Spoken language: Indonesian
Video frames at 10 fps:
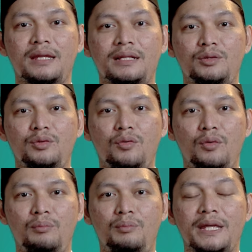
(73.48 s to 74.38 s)

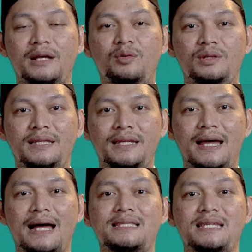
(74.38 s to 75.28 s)
itu mengikuti
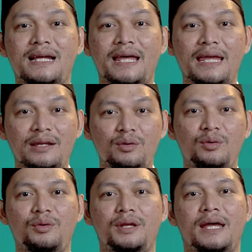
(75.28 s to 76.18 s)
acara
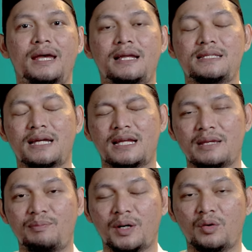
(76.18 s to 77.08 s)
NU ya,
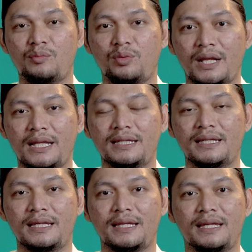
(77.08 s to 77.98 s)
acaranya perkumpulan
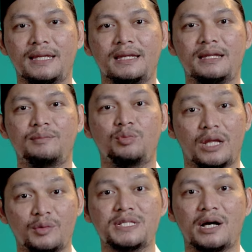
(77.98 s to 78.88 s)
di
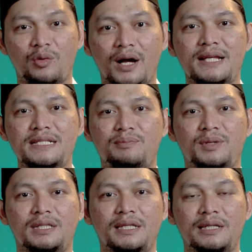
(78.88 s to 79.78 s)
Pulau Jawa
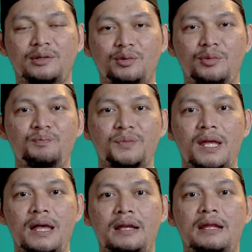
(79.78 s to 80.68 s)
seperti itu.
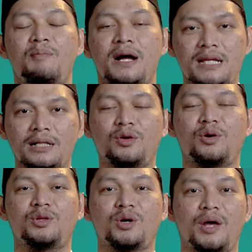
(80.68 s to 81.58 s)
Nah, banyak
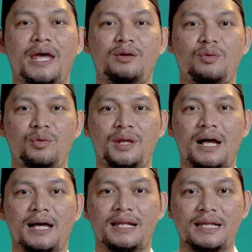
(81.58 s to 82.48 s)
tokoh-tokoh NU
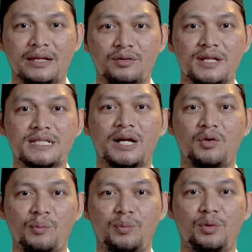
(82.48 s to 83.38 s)
yang ada di Indonesia
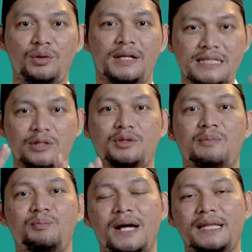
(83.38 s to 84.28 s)
kumpul di satu
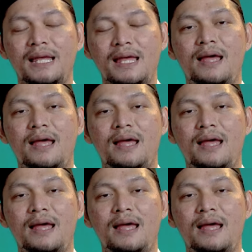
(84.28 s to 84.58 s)
tempat.